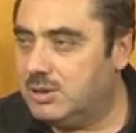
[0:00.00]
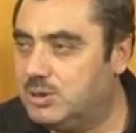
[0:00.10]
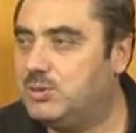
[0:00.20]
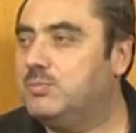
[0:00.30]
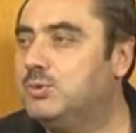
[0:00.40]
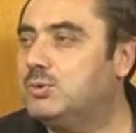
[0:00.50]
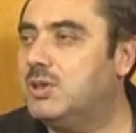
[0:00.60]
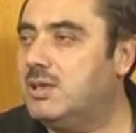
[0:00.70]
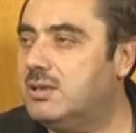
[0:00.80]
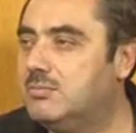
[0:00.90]
İşte
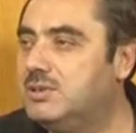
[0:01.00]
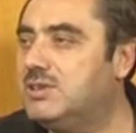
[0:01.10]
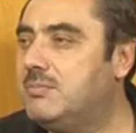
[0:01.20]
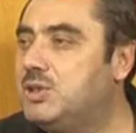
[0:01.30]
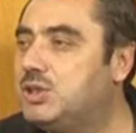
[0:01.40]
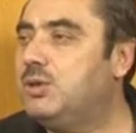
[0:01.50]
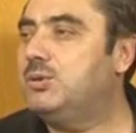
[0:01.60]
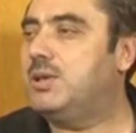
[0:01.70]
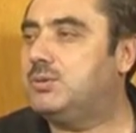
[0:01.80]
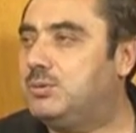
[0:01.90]
burada bize bir
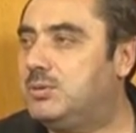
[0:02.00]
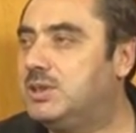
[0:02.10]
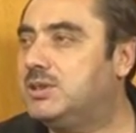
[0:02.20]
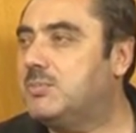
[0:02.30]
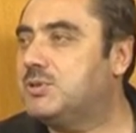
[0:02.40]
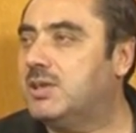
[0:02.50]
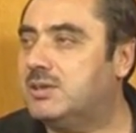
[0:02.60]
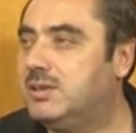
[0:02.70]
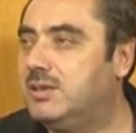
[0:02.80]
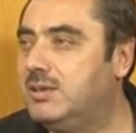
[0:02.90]
şey öğretiyor. Hitap
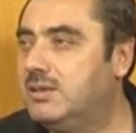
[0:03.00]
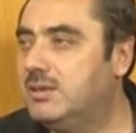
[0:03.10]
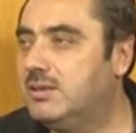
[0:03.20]
şekli,